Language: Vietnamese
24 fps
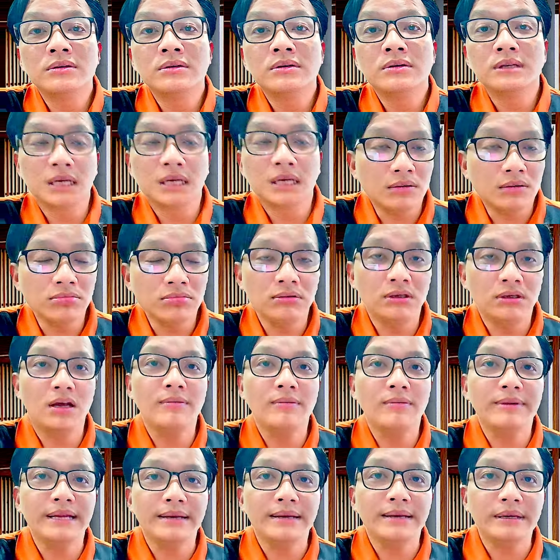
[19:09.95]
không hồi đó
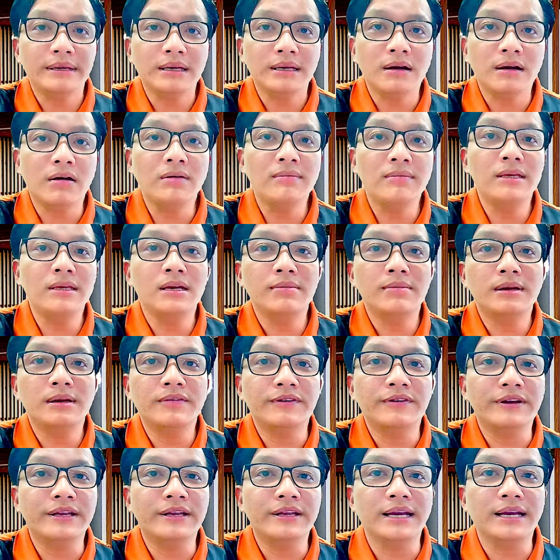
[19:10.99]
mình ăn mì gói bây giờ mình
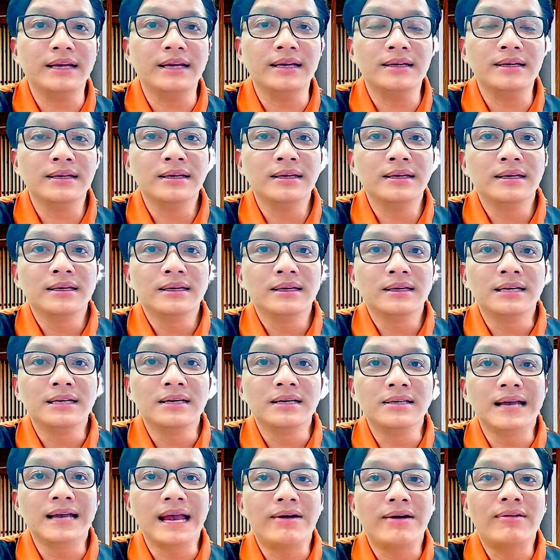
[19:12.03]
phải đi ăn
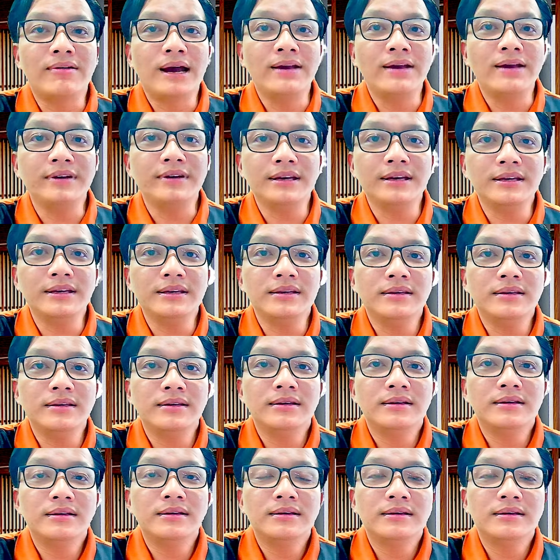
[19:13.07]
sơn hào hải vị
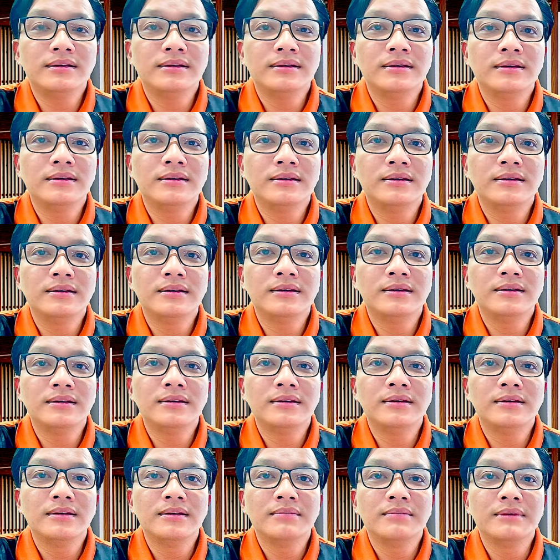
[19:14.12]

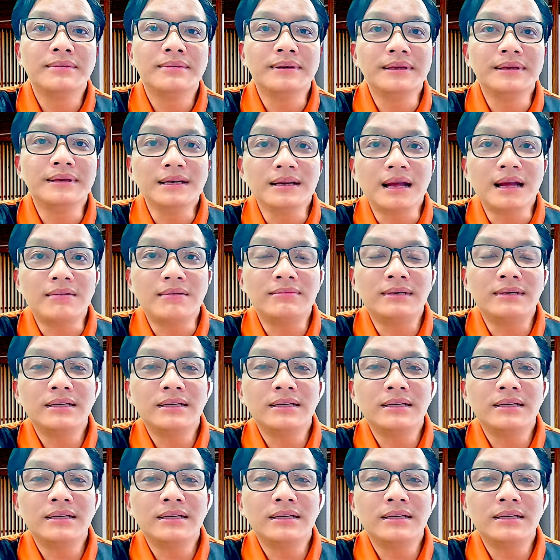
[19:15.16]
mình mới vừa lòng